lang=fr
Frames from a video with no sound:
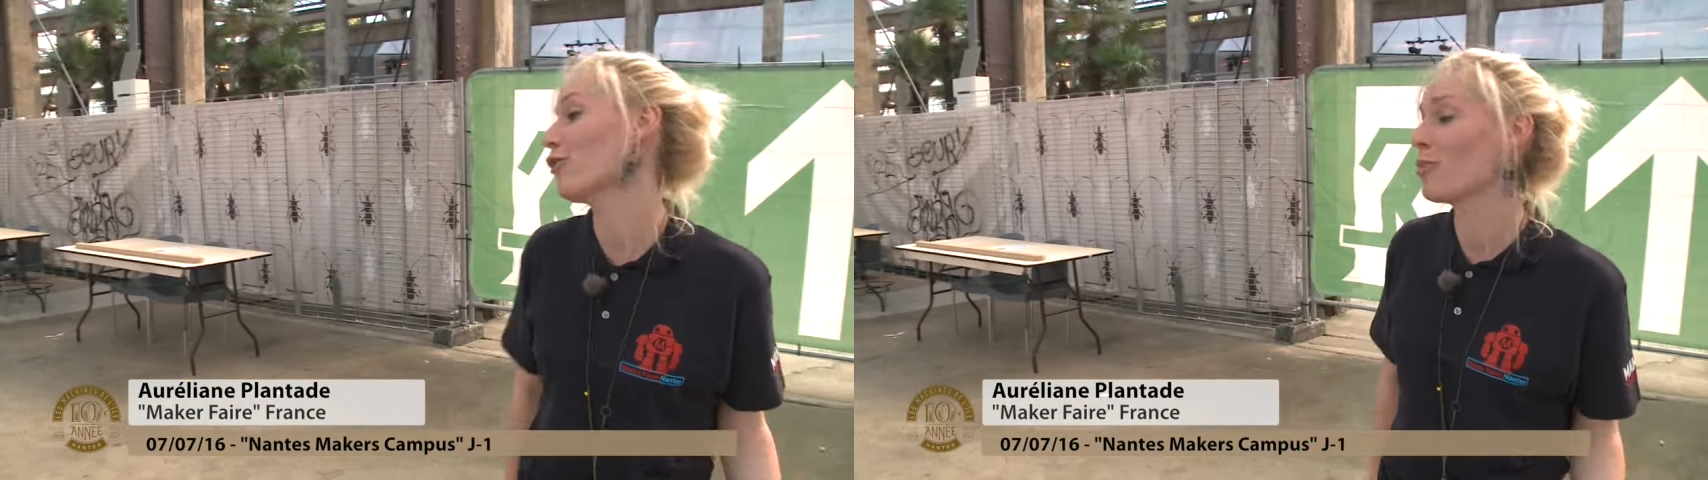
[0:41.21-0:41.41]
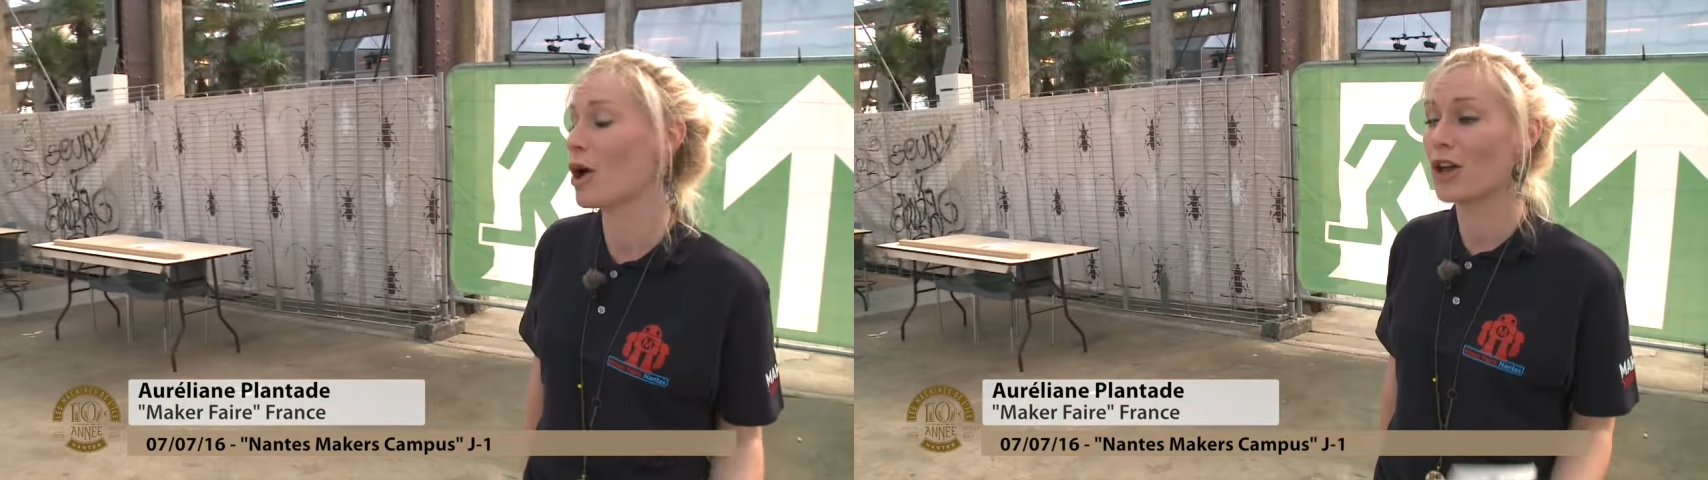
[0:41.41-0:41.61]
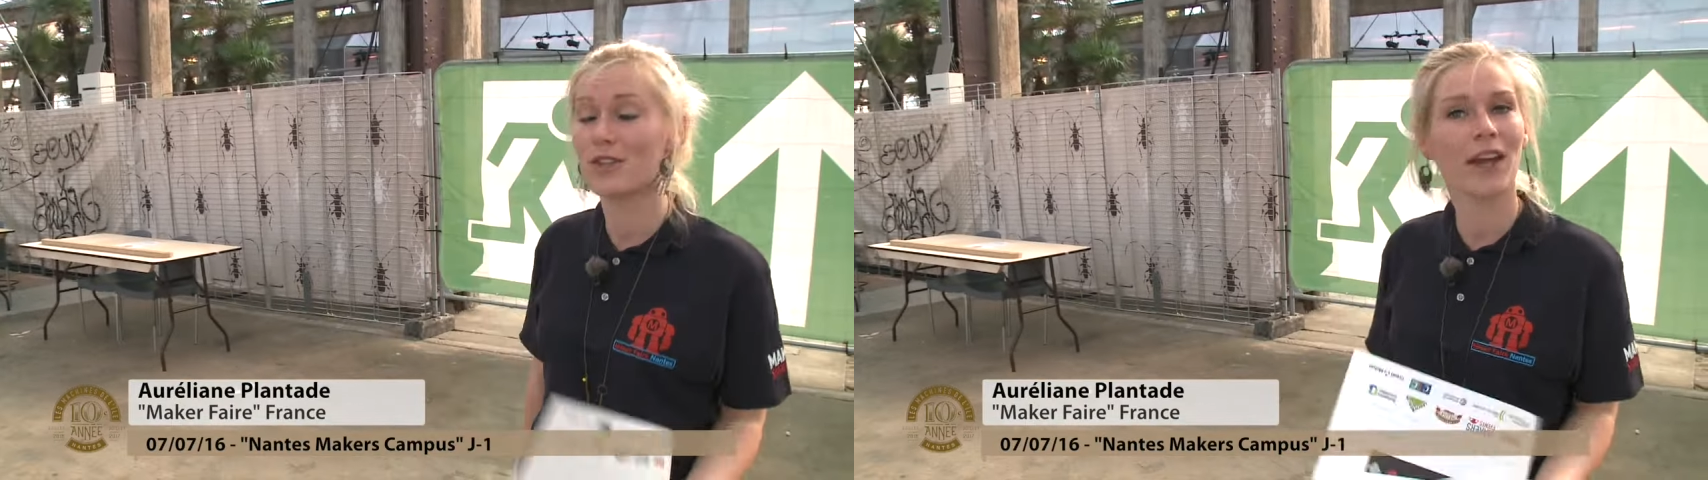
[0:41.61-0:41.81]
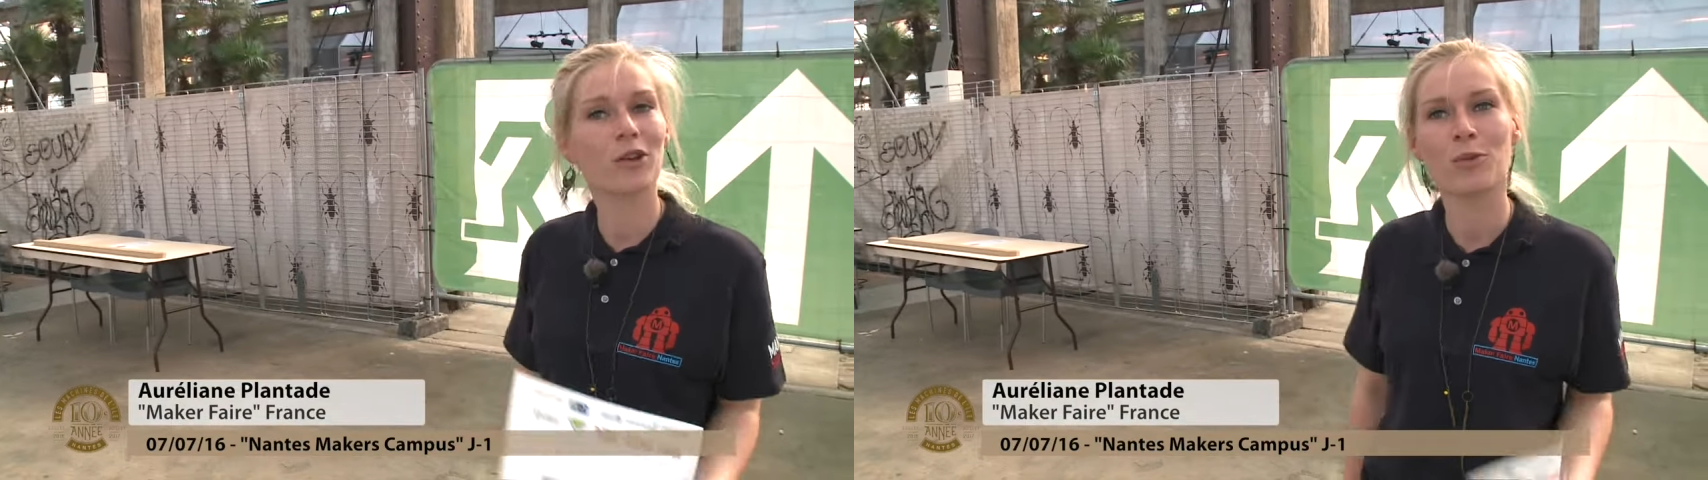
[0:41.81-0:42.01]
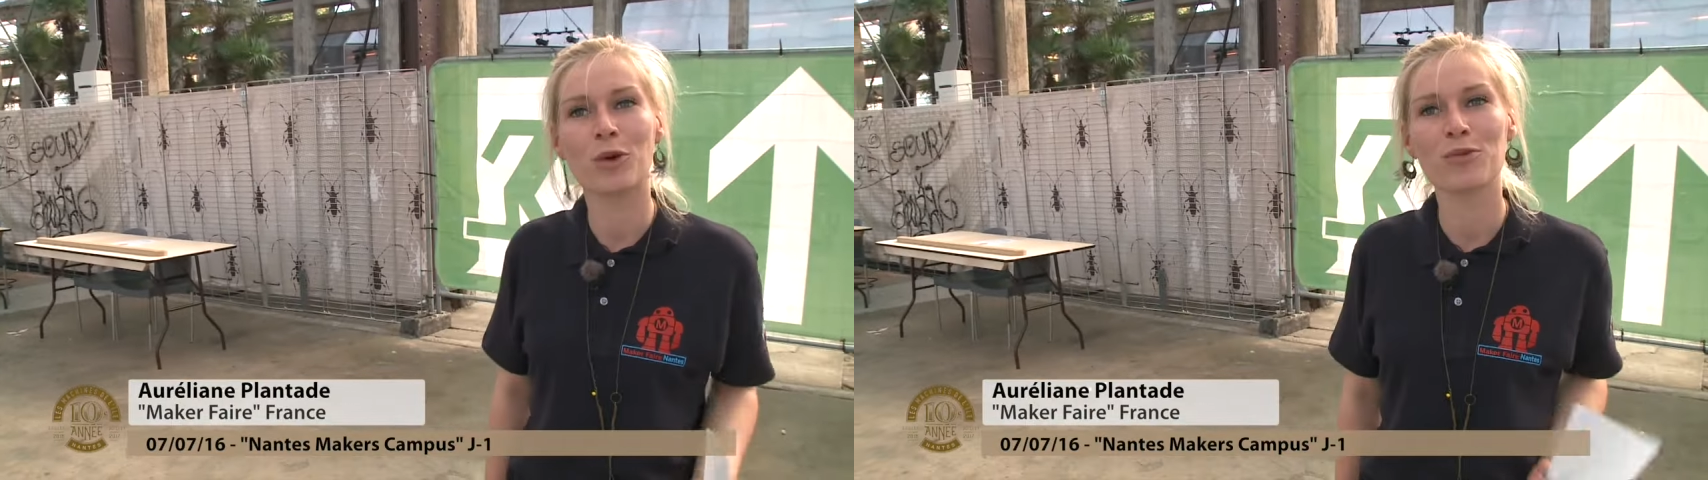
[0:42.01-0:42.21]
eh ben,
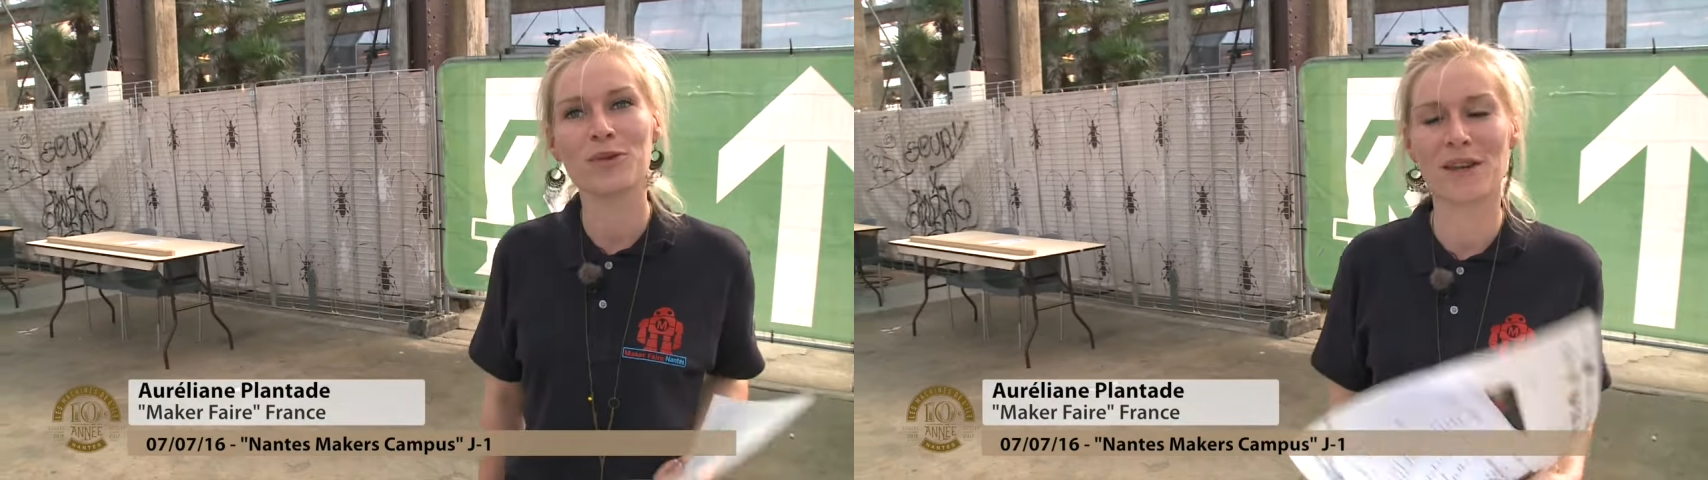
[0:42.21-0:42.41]
directement ils puissent